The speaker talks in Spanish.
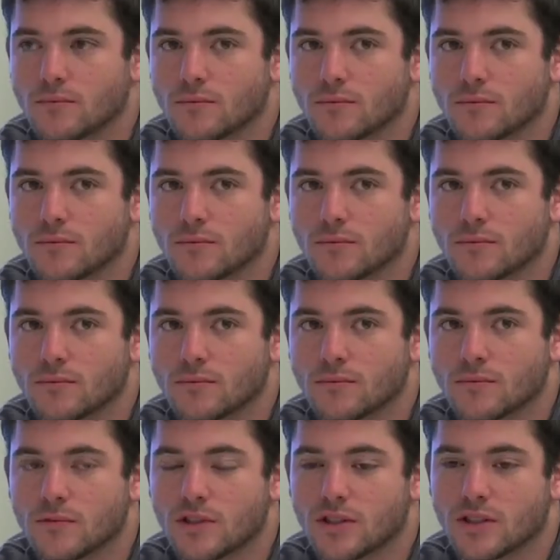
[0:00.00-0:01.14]
empresarial
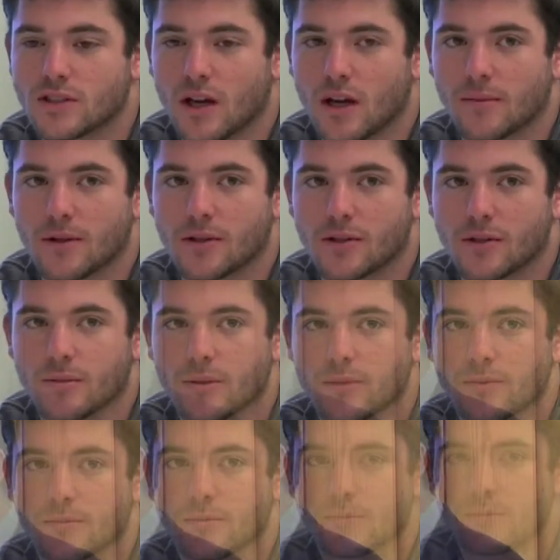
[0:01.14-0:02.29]
de una escuela de negocios